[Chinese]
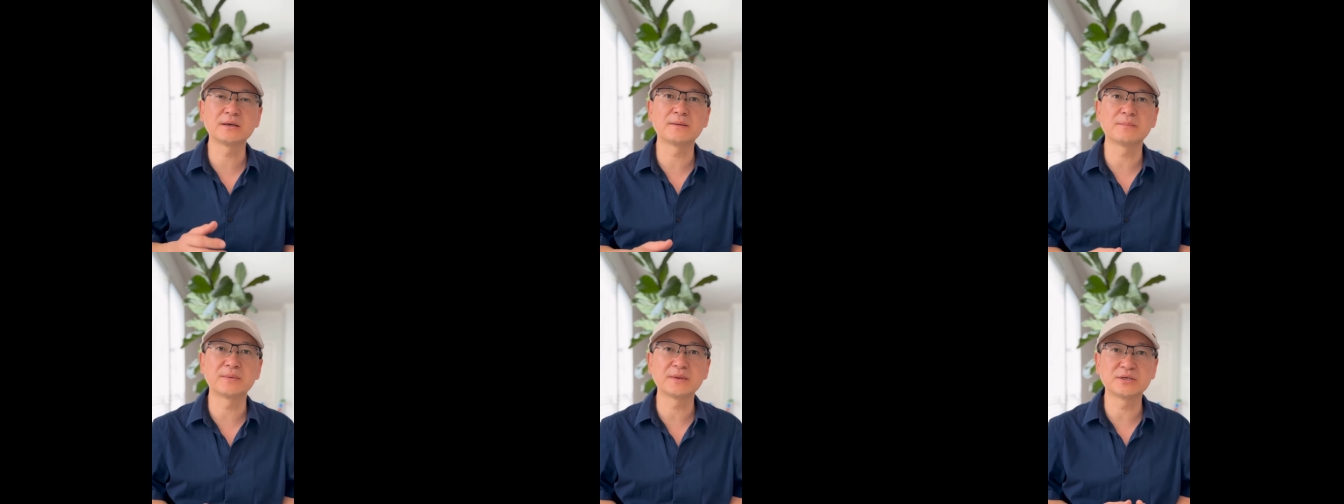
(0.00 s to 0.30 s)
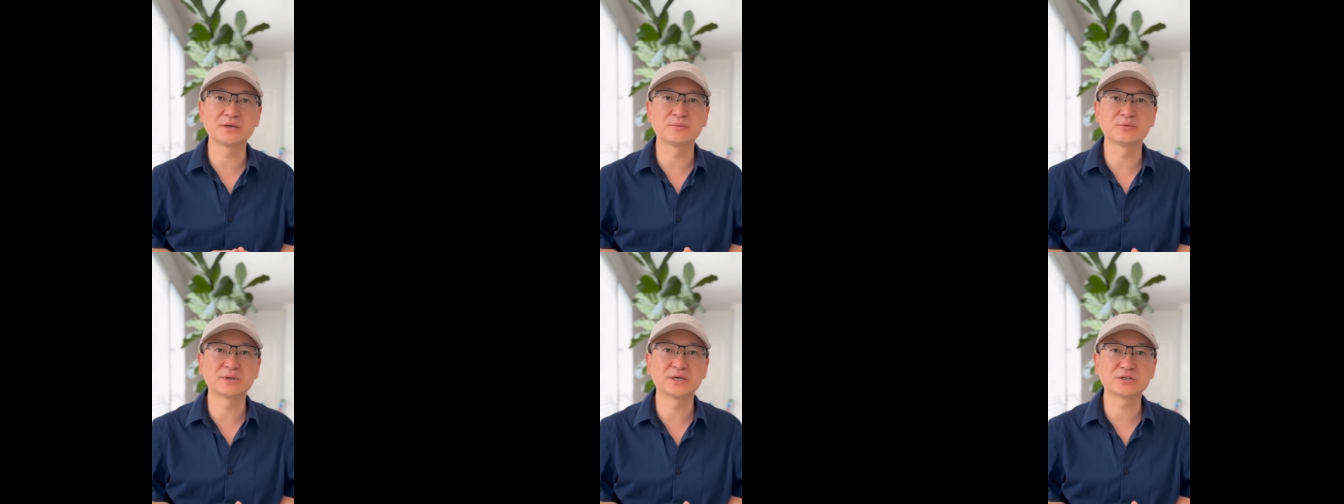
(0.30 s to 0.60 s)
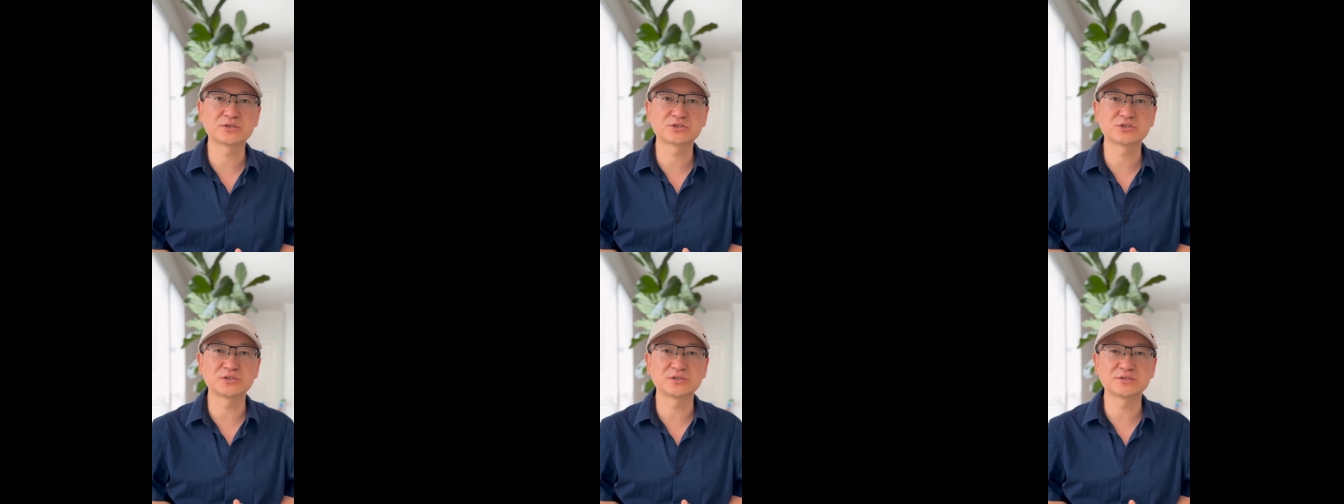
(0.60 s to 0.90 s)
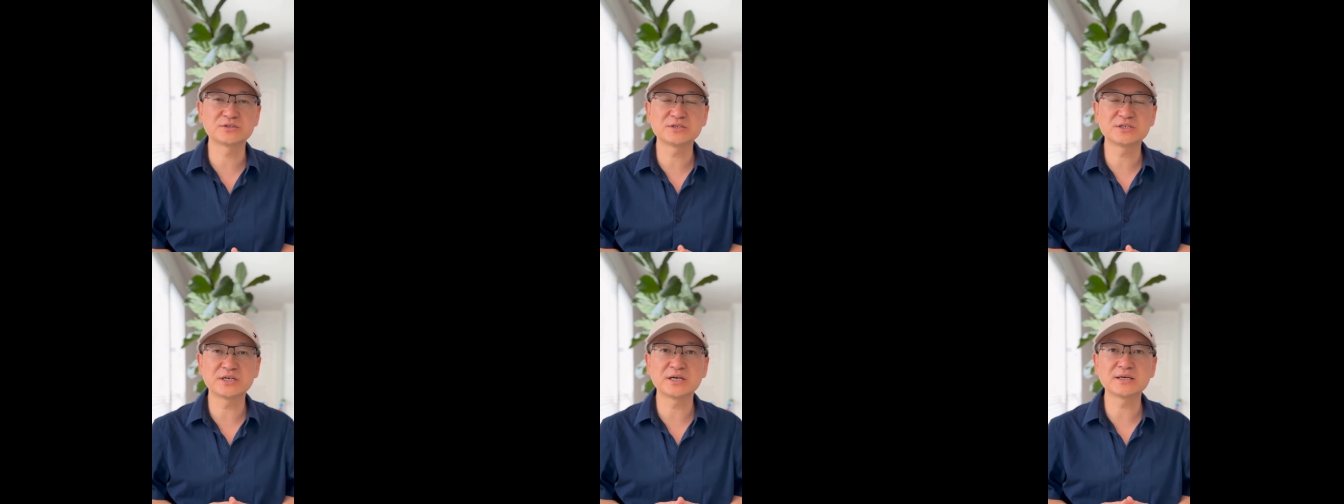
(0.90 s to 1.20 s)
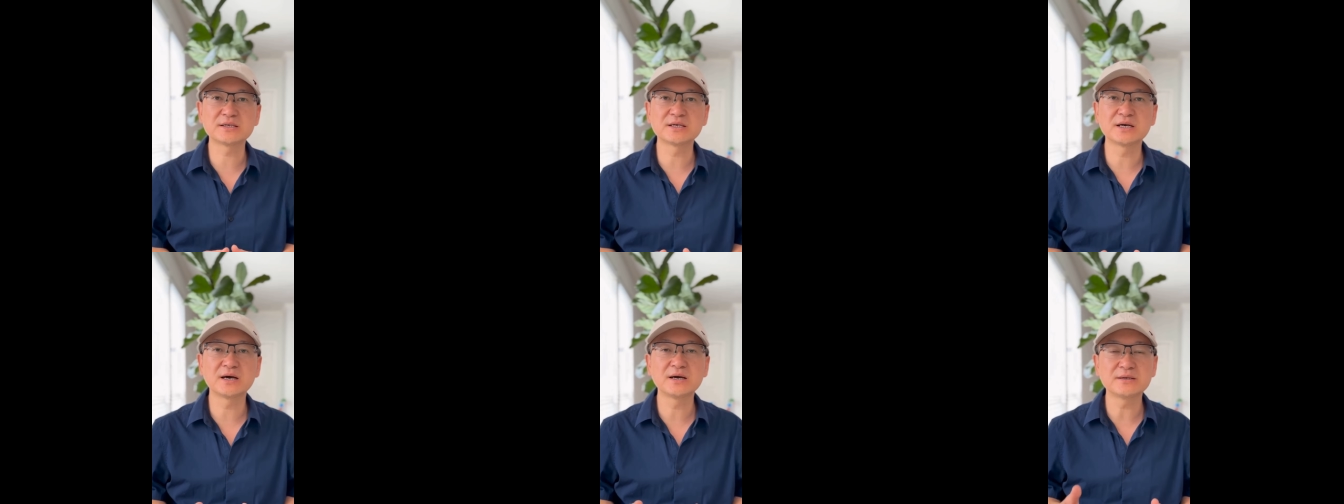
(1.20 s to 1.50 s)
并且维持
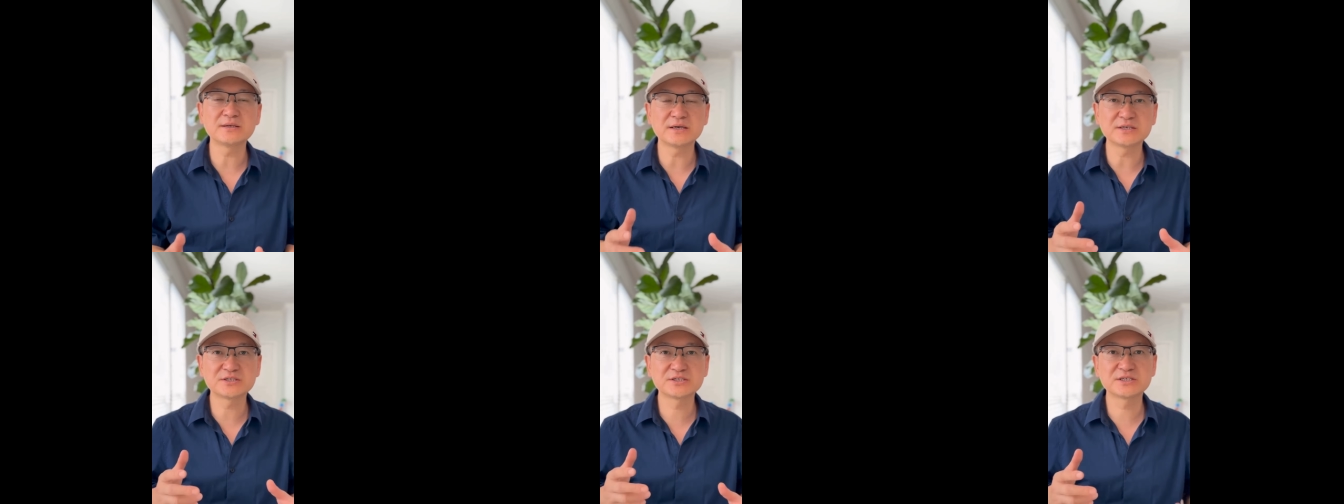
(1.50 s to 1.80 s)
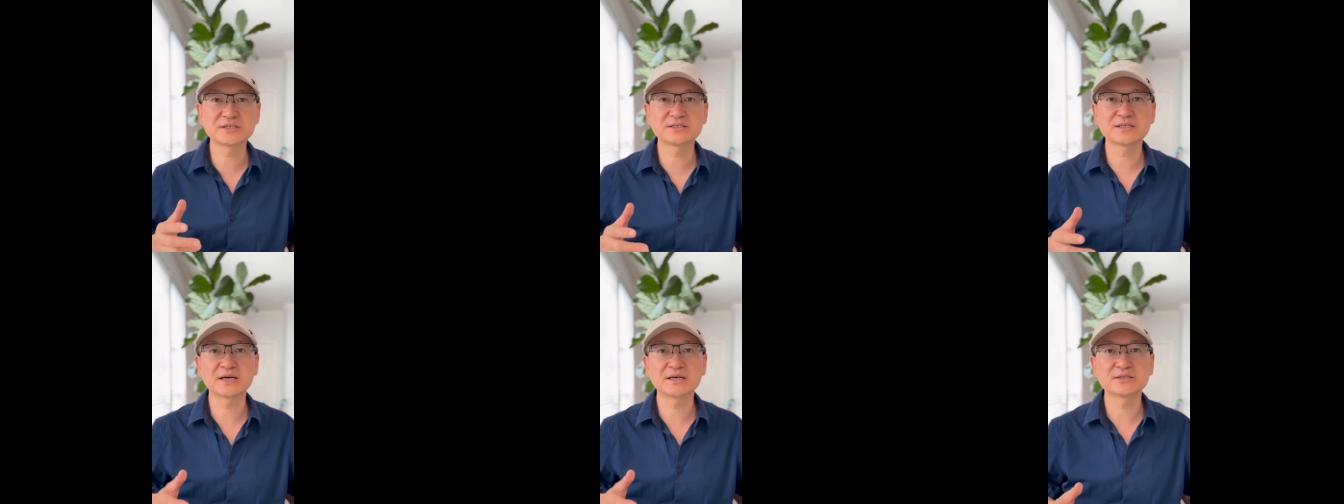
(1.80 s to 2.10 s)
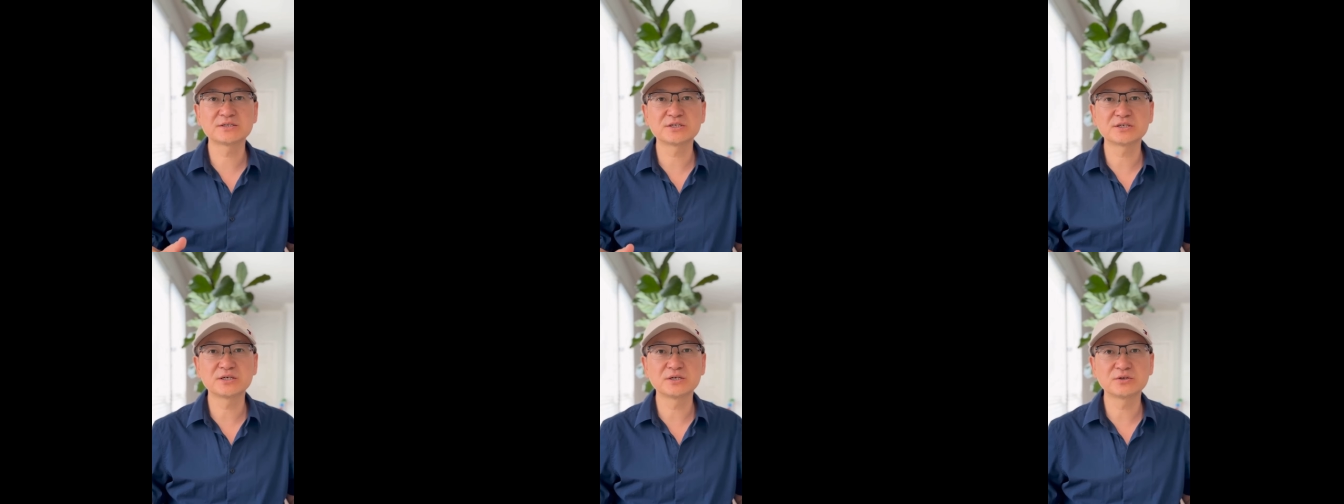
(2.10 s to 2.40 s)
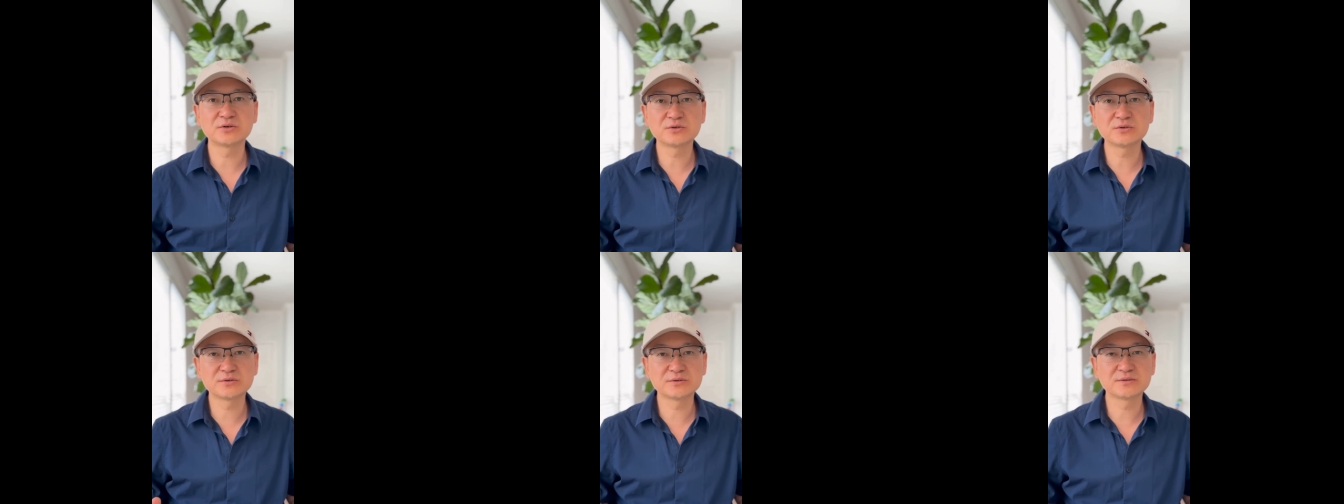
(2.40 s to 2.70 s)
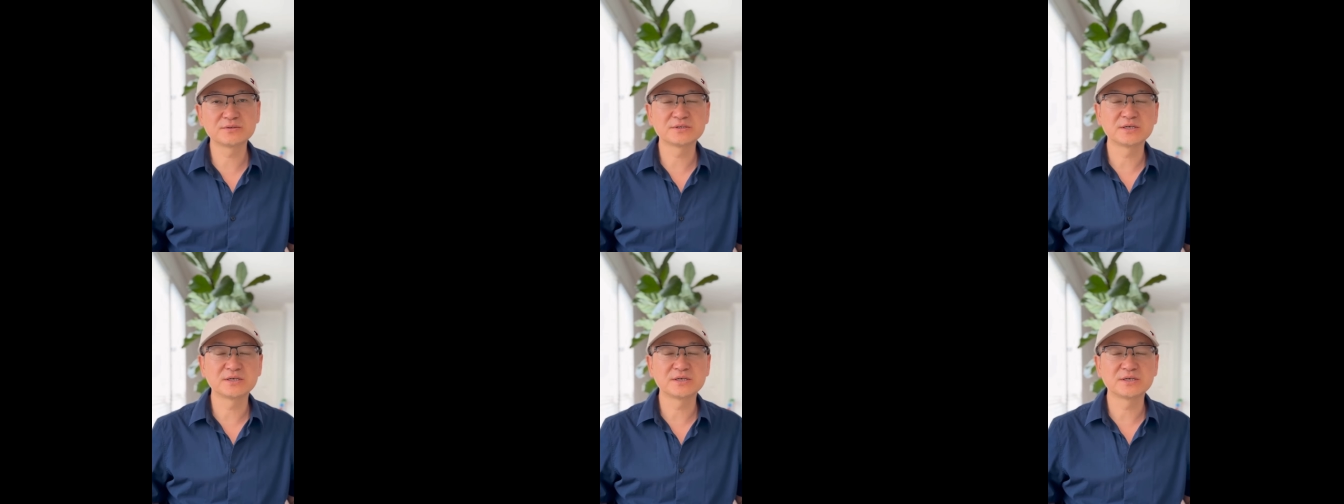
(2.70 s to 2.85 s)
健康的心脏节律，